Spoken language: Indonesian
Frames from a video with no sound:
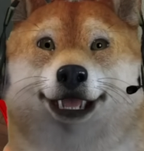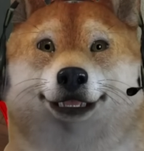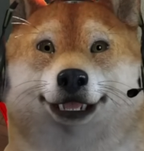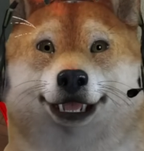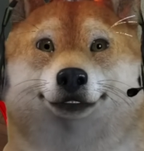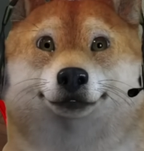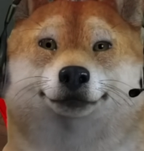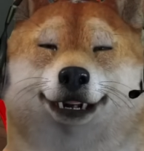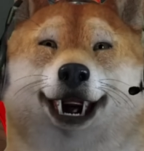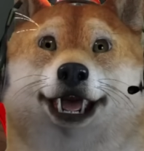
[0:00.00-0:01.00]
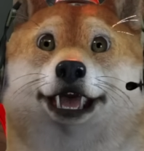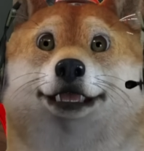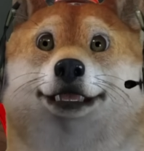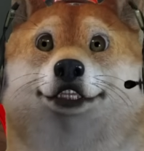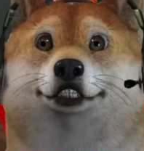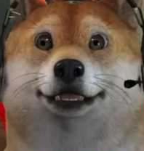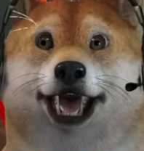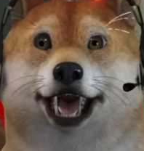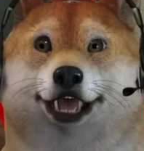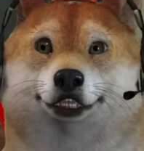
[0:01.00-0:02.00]
ini pistol simpen dulu satu, kita buat
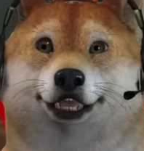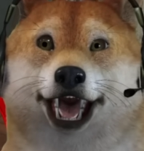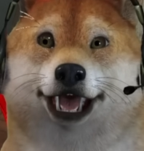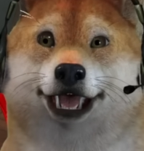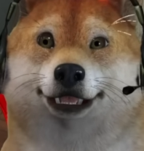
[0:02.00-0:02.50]
satu aja.